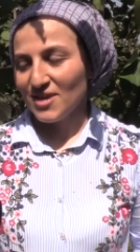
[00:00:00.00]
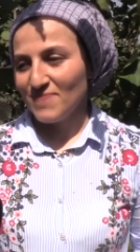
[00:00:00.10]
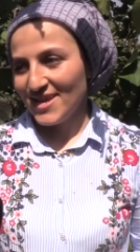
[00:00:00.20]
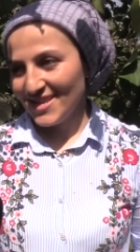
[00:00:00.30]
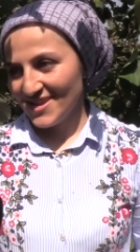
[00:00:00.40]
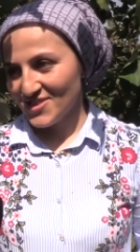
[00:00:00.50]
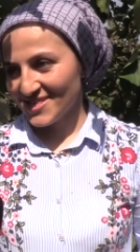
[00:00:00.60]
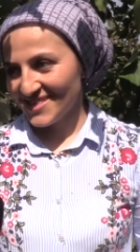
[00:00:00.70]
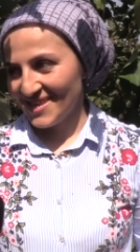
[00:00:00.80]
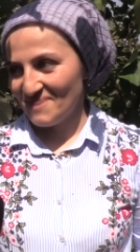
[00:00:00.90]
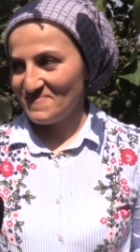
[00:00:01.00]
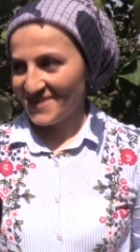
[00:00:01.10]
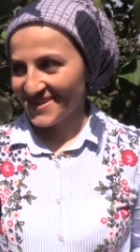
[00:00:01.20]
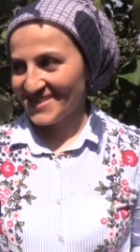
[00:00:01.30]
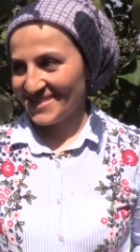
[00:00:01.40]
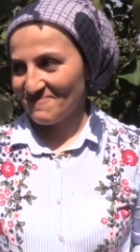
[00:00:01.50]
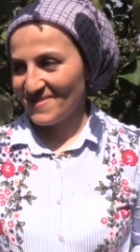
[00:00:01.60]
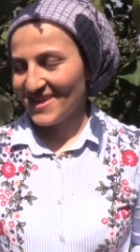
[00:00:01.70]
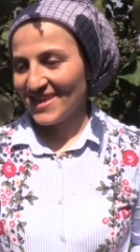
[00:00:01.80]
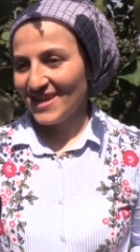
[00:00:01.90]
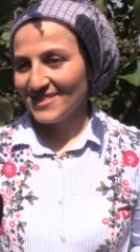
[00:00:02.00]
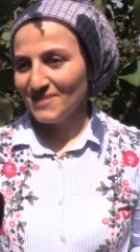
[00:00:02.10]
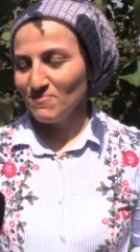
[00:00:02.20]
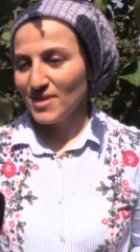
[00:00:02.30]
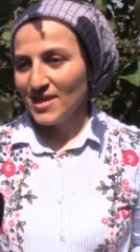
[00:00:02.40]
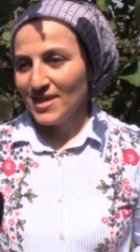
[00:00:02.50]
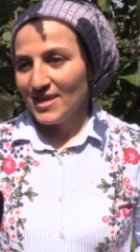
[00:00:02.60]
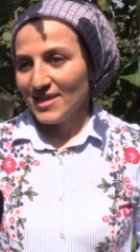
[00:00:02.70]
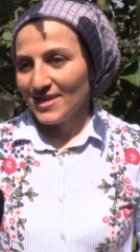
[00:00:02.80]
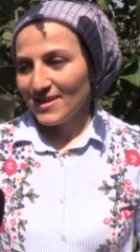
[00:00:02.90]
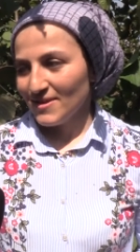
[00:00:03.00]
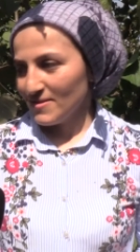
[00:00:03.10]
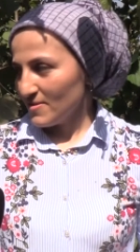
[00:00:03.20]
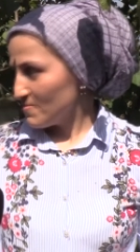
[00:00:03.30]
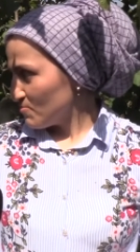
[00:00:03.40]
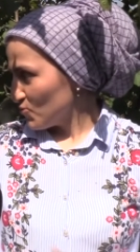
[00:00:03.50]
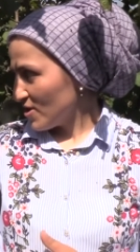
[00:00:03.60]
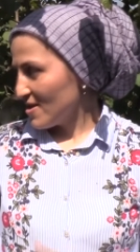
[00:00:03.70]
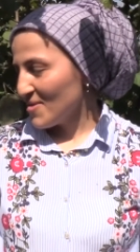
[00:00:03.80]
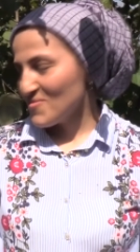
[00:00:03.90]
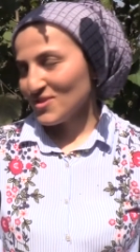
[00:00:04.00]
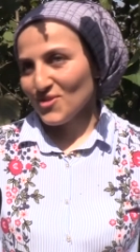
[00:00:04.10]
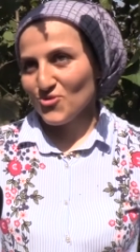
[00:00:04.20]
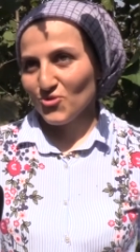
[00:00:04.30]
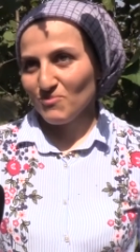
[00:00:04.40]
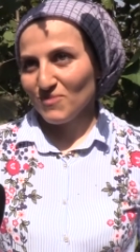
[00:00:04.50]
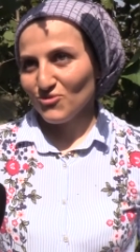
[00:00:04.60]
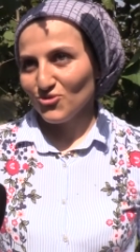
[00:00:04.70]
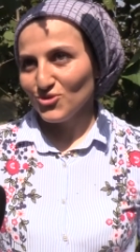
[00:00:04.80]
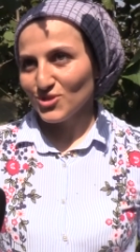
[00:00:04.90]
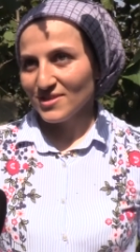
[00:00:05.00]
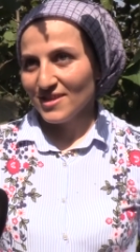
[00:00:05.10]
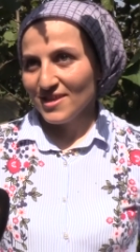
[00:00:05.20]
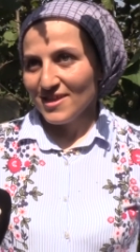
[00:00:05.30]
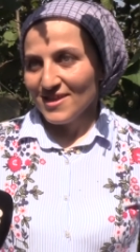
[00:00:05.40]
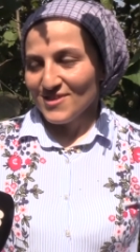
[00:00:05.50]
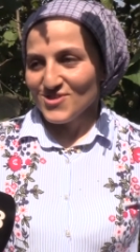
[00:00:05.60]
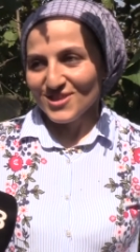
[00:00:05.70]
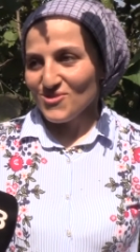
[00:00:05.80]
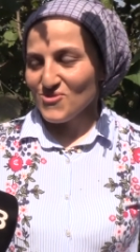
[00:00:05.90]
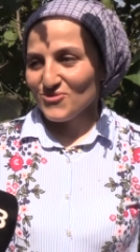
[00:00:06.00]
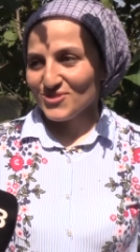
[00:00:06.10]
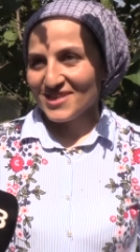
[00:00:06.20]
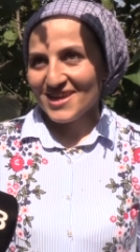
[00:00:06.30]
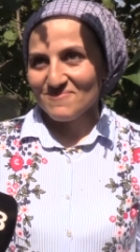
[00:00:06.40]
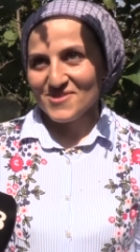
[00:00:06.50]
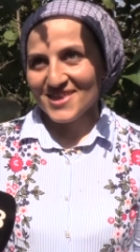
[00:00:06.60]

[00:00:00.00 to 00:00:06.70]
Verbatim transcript: hem eğlencesine hem para kazanmaya geldim. Ee, Burhan amcadan çok memnunuz. Çalışıyoruz yani bir